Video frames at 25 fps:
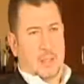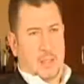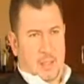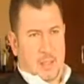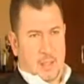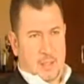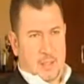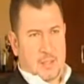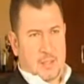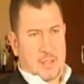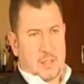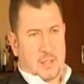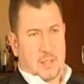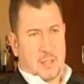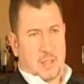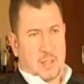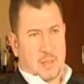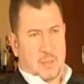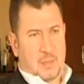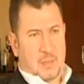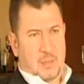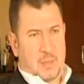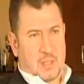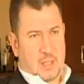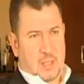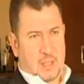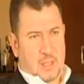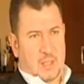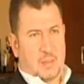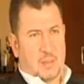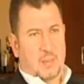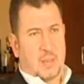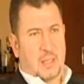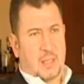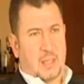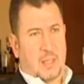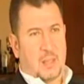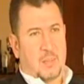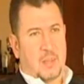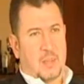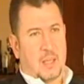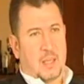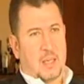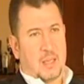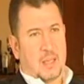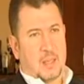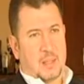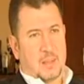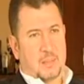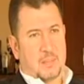Yaratıcı tarafımı sanırım
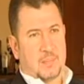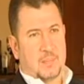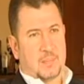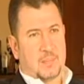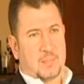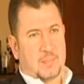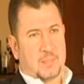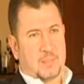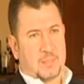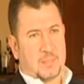annemden aldım.